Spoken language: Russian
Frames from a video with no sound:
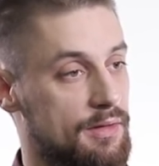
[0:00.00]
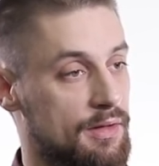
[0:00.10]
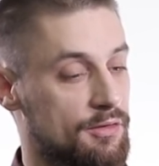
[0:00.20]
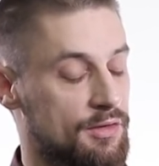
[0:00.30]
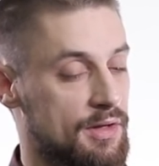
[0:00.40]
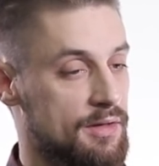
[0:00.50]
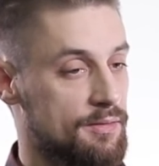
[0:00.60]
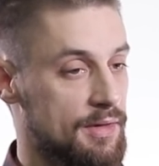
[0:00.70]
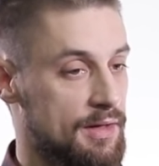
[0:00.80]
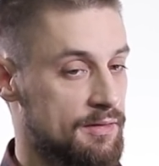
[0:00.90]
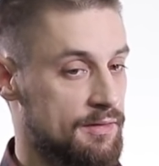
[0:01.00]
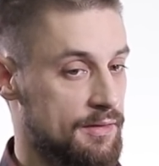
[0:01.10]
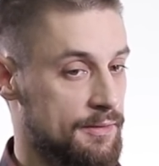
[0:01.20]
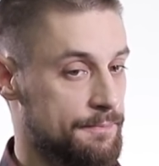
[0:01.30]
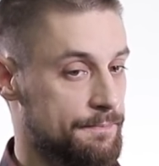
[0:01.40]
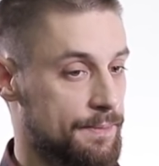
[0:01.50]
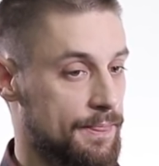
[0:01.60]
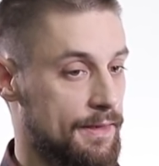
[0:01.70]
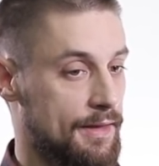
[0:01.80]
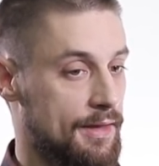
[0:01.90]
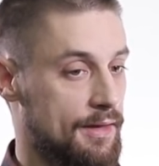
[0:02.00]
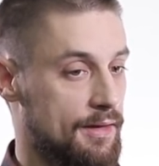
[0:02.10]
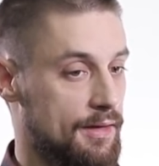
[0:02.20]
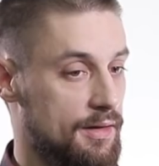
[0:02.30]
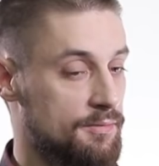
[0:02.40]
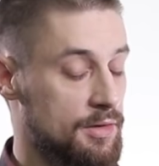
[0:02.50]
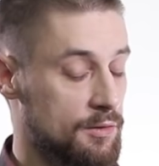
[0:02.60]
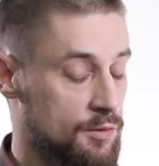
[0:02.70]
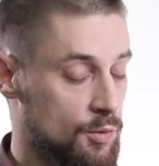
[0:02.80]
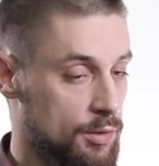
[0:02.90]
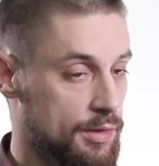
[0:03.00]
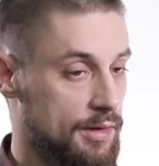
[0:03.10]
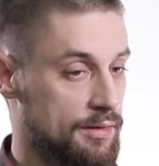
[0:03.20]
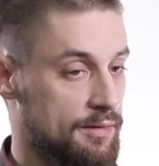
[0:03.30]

должна являться эволюционная